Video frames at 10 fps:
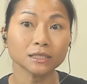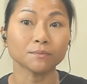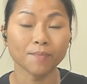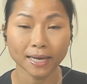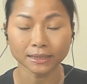
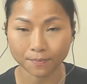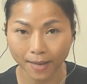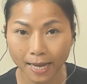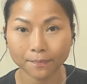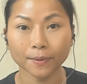
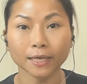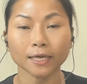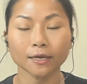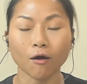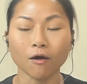75-85 ปี
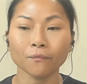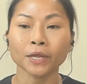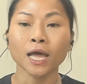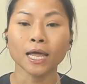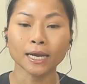เนาะ
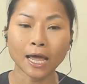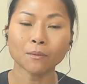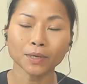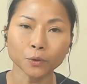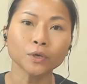แล้ว
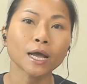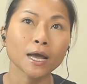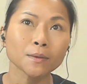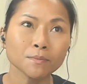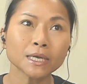มนุษย์
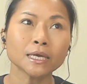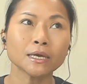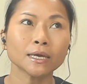มี